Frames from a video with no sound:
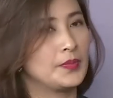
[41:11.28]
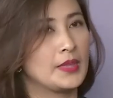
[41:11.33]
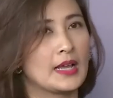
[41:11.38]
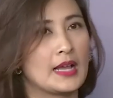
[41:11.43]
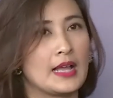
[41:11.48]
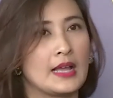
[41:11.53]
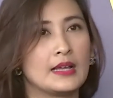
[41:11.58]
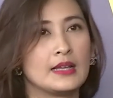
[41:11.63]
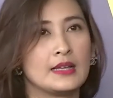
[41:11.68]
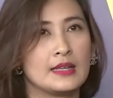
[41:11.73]

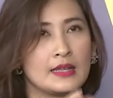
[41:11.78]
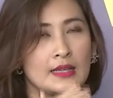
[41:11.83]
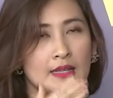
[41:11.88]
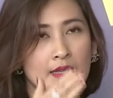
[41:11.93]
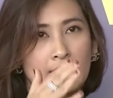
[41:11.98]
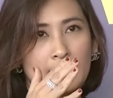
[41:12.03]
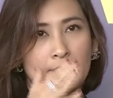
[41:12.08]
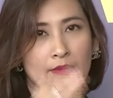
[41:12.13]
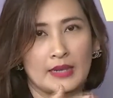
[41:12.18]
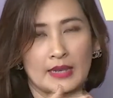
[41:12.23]
นะคะ
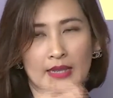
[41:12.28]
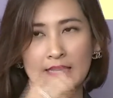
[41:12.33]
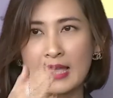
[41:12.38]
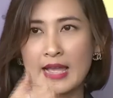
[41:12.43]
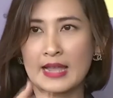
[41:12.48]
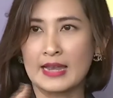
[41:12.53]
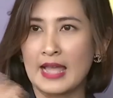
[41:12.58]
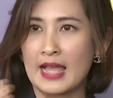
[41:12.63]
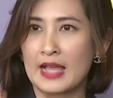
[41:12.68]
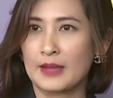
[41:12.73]
ระ
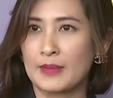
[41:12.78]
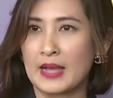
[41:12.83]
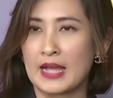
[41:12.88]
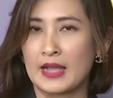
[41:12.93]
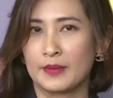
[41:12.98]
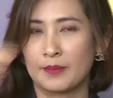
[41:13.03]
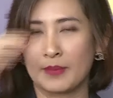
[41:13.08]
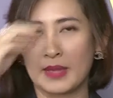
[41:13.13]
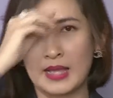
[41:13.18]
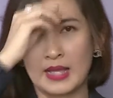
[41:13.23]
ยะทาง
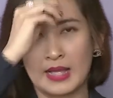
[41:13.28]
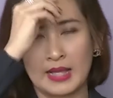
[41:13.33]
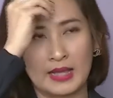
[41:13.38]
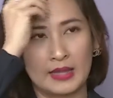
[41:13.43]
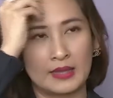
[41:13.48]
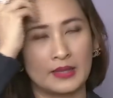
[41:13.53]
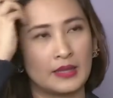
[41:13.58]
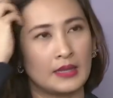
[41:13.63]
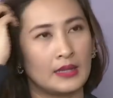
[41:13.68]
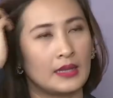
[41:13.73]
ผ่านมา
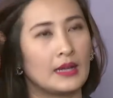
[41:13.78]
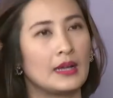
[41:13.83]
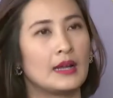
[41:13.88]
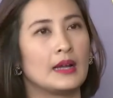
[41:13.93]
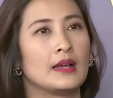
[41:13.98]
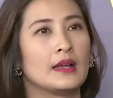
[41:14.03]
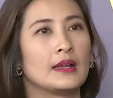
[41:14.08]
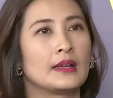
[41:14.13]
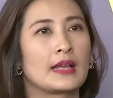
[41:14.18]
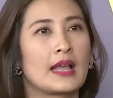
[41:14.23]

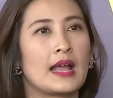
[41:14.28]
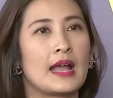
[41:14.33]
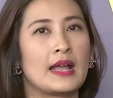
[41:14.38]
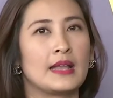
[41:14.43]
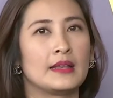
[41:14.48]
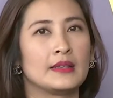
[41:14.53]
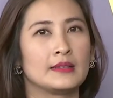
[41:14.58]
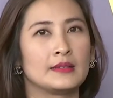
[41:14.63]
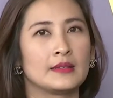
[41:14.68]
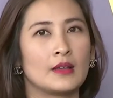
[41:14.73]
กา
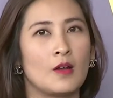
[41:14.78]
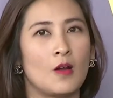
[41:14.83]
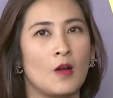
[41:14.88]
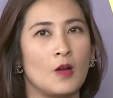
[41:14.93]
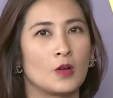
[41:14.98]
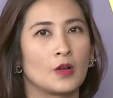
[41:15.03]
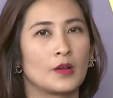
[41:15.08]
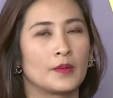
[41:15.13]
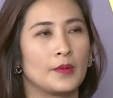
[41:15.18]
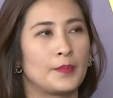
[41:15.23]
รอ
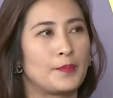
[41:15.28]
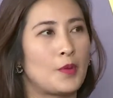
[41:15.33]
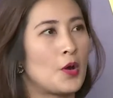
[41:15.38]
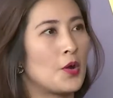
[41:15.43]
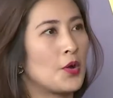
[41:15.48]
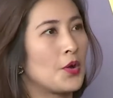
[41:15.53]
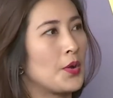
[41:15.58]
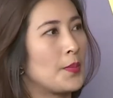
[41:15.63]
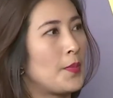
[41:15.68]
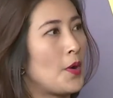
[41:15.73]
อกพ
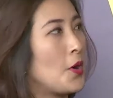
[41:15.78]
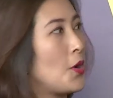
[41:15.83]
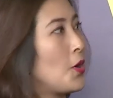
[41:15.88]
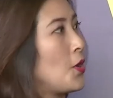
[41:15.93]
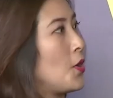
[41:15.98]
รบ